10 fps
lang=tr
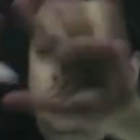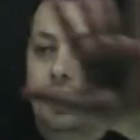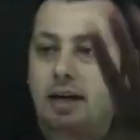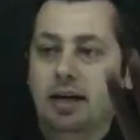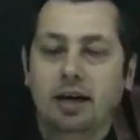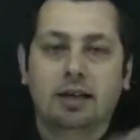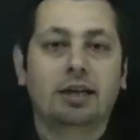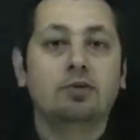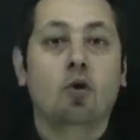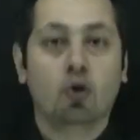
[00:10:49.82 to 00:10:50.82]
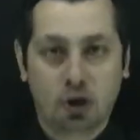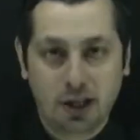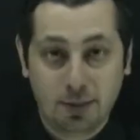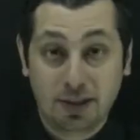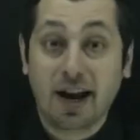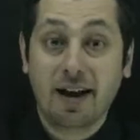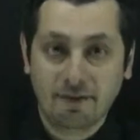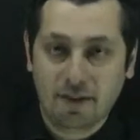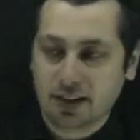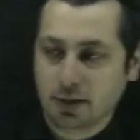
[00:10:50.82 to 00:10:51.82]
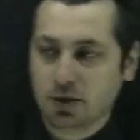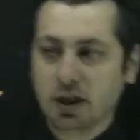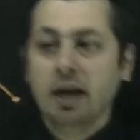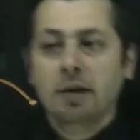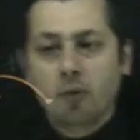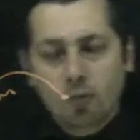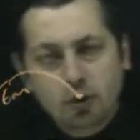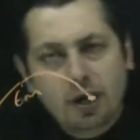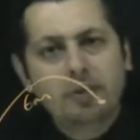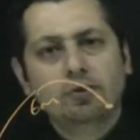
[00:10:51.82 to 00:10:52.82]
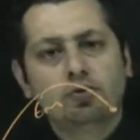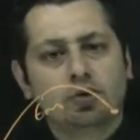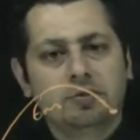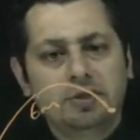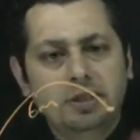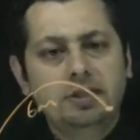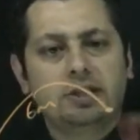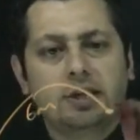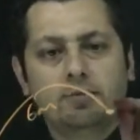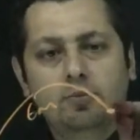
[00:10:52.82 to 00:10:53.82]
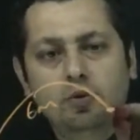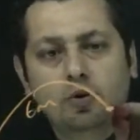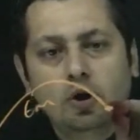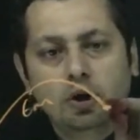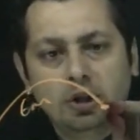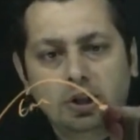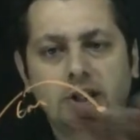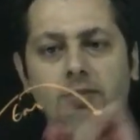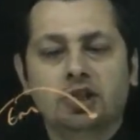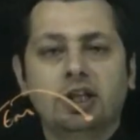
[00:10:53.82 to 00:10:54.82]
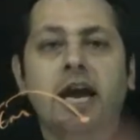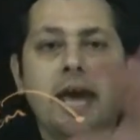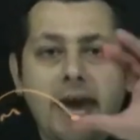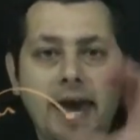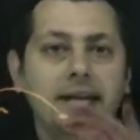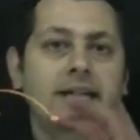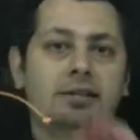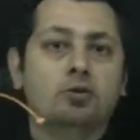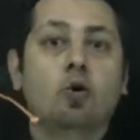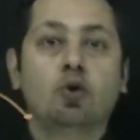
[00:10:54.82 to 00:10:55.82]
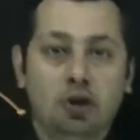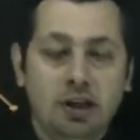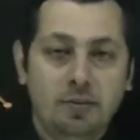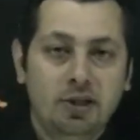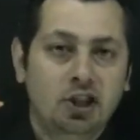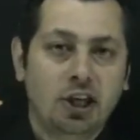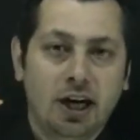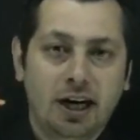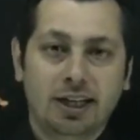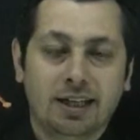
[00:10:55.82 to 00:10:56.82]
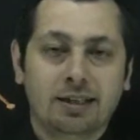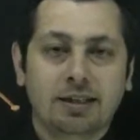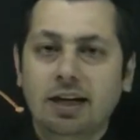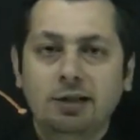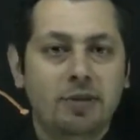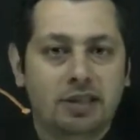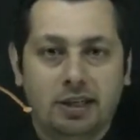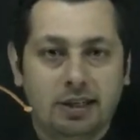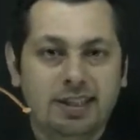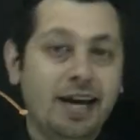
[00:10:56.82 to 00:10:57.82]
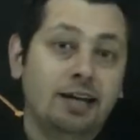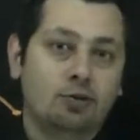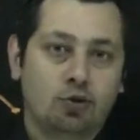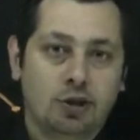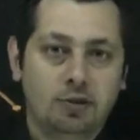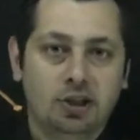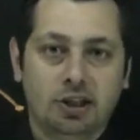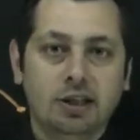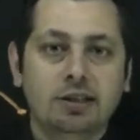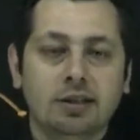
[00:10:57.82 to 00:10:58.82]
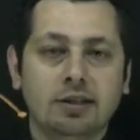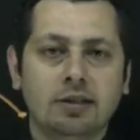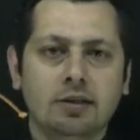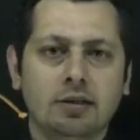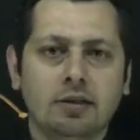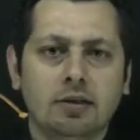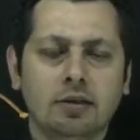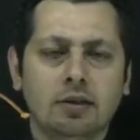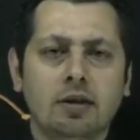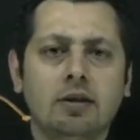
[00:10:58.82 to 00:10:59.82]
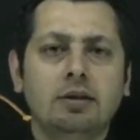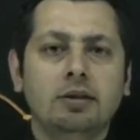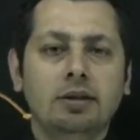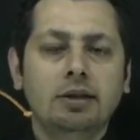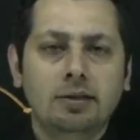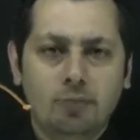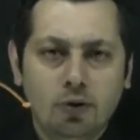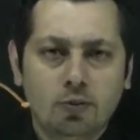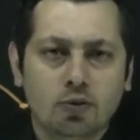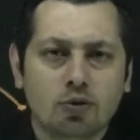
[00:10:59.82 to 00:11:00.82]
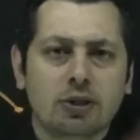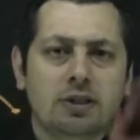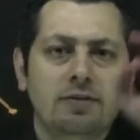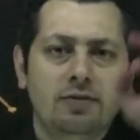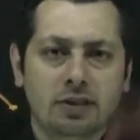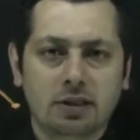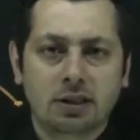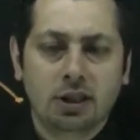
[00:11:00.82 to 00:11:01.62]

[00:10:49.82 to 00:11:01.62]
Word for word: e, alan otlayabilir en fazla demiş. Burada hemen şunu sorayım. Sizce bu camış en az ot otlayabileceği alan kaç metrekaredir? En az ot otlayabileceği alan? Nedir biliyor musunuz? Sıfırdır.